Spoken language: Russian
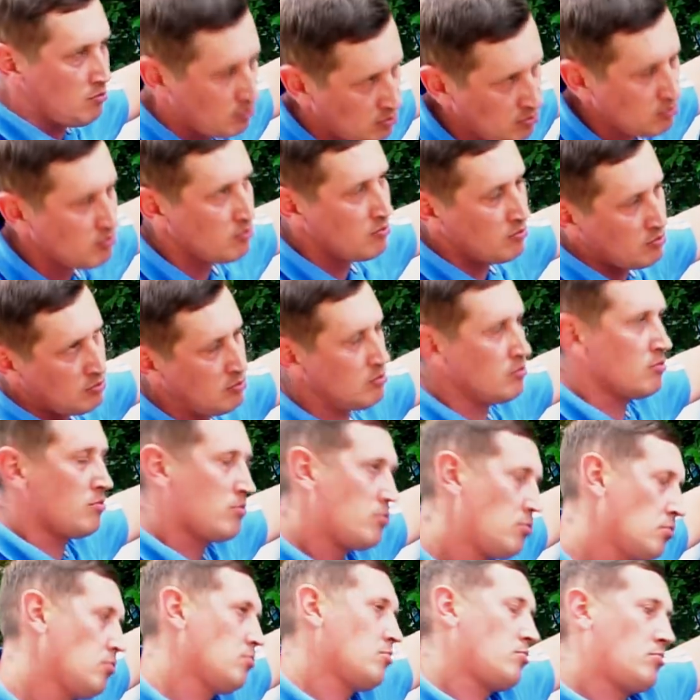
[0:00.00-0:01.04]
теперь в Германию
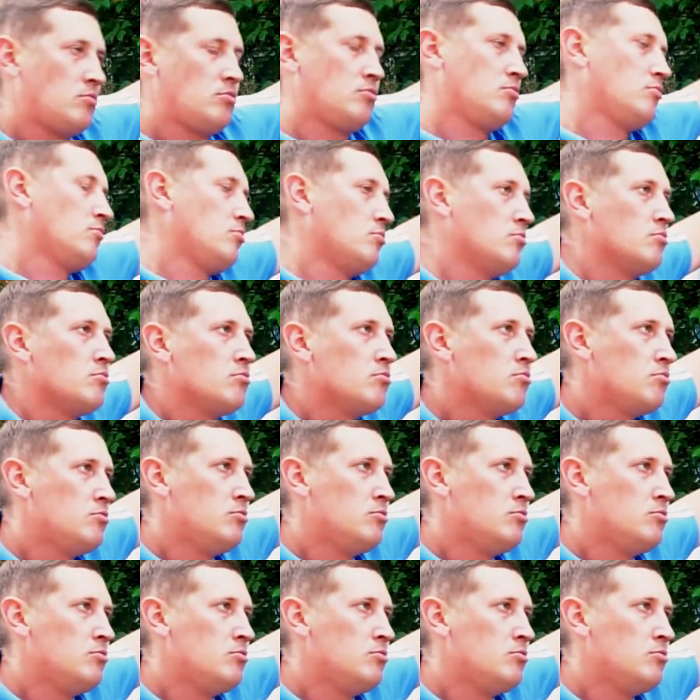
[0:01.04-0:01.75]
ездить заправляться?